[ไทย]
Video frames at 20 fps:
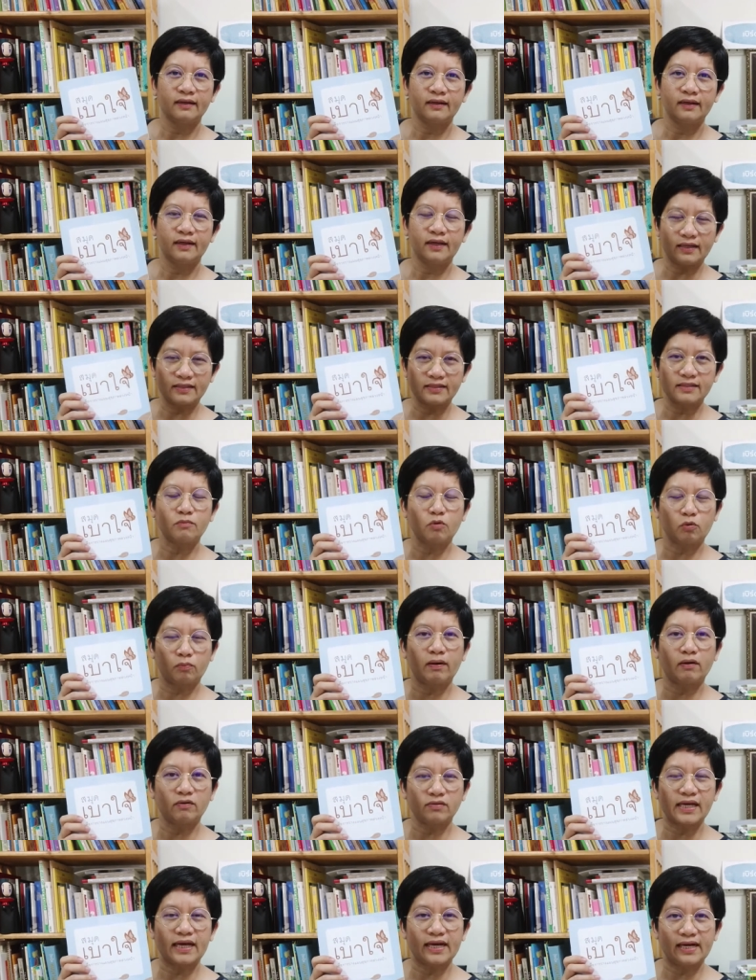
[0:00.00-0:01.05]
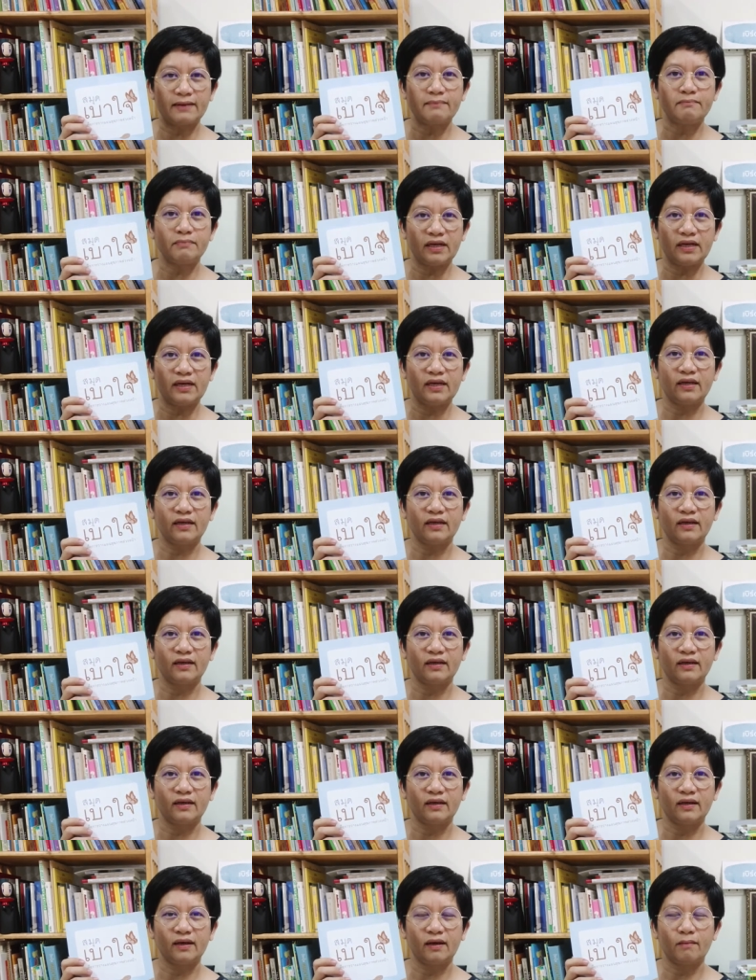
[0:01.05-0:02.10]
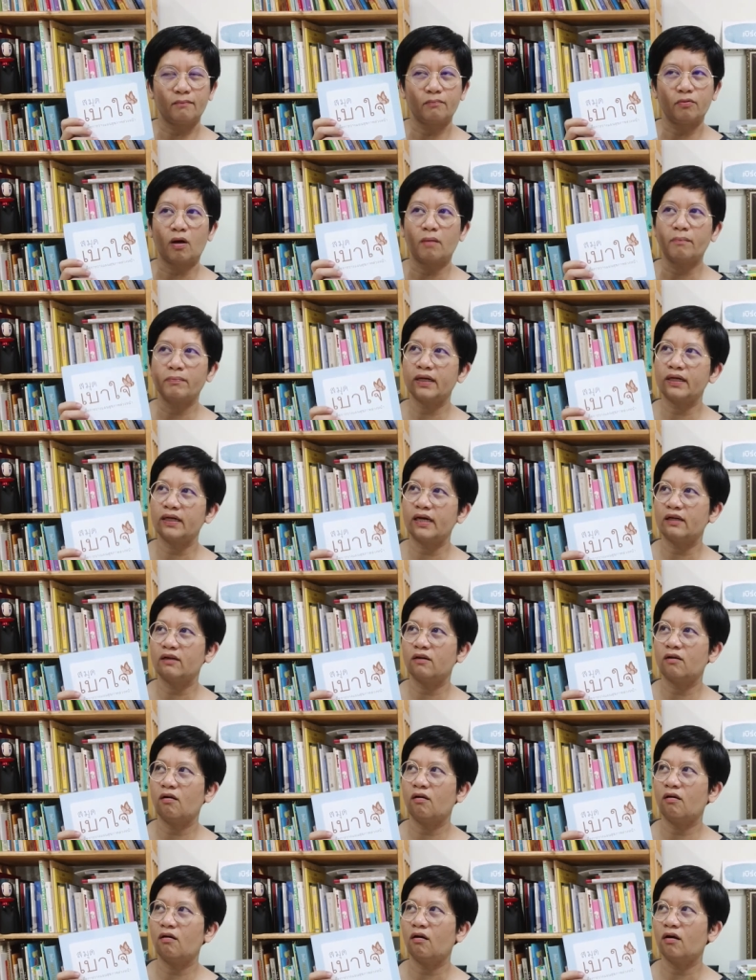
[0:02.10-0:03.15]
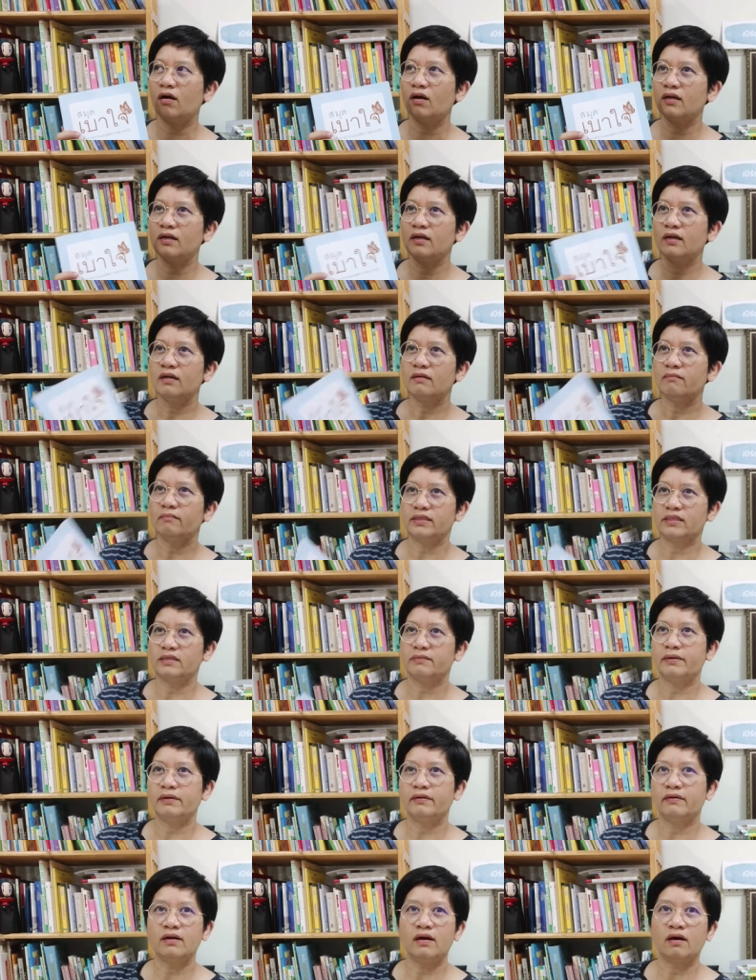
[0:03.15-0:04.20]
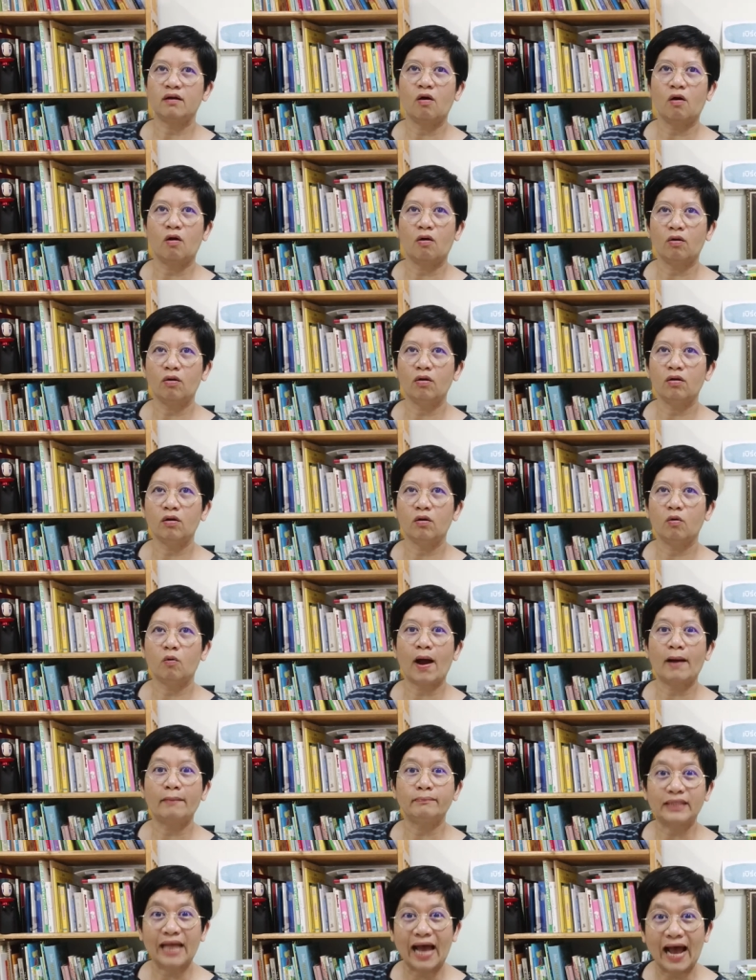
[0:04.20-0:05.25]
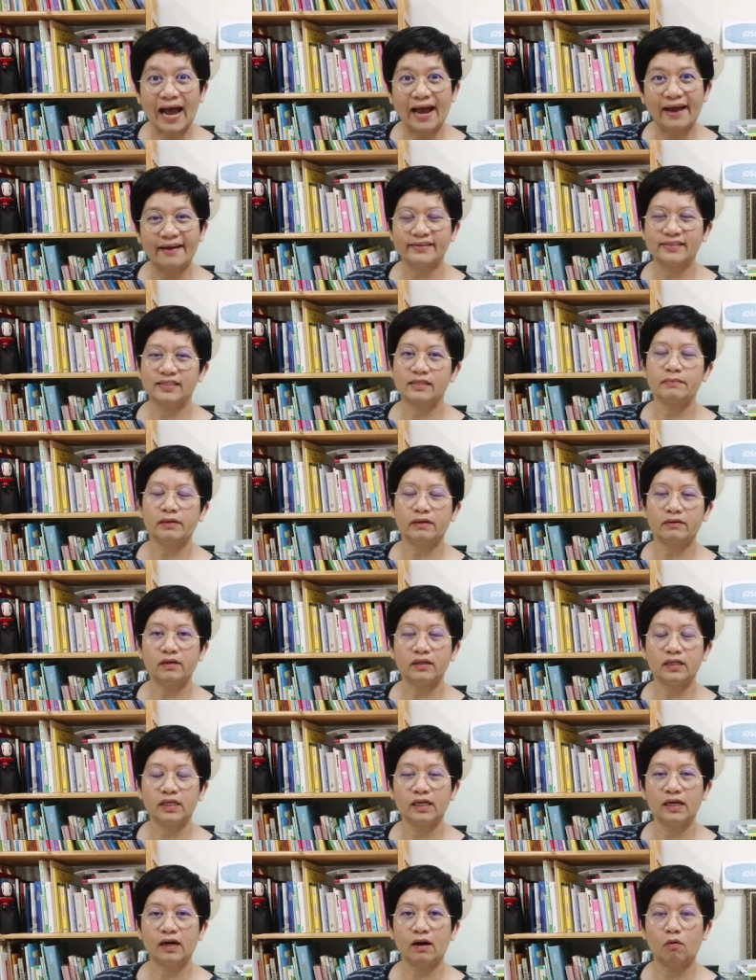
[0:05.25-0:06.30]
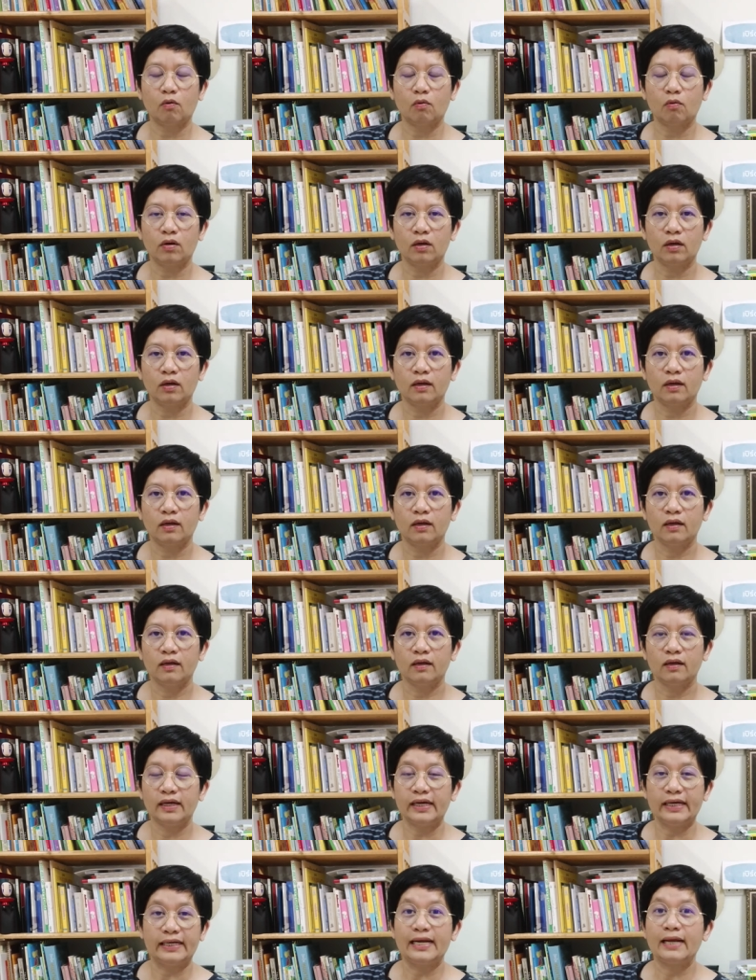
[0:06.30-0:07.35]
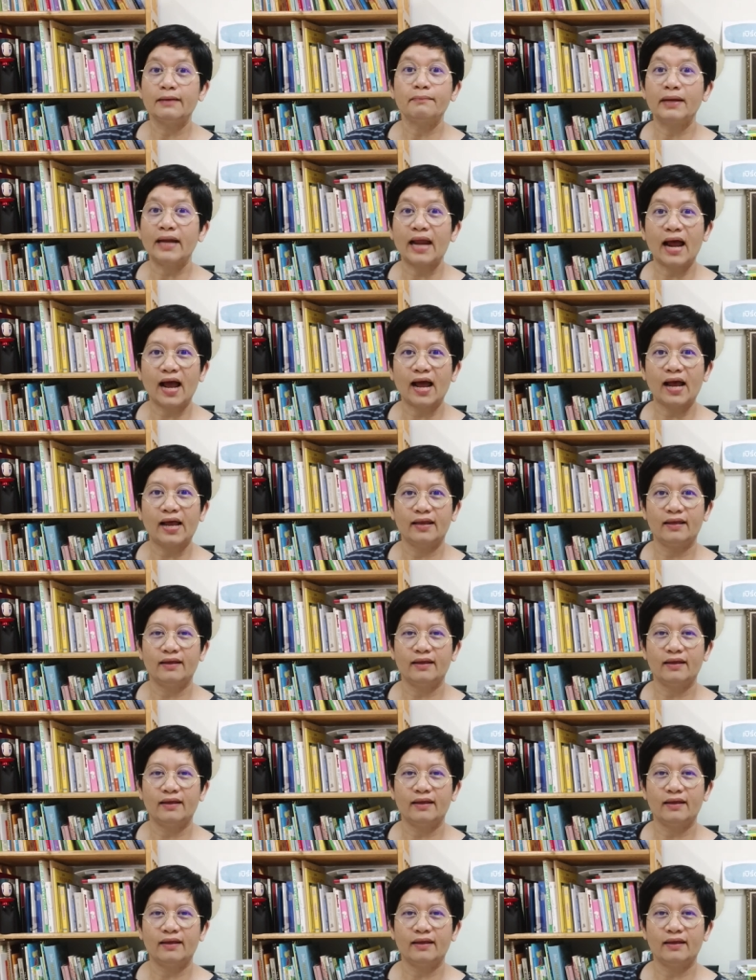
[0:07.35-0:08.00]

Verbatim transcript: เขียนสมุดเบาใจเล่มนี้ พร้อมกันนั้นก็มันจะมีเรื่องของความตาย ซึ่งเป็นเรื่องที่เราหลีกเลี่ยงไม่ได้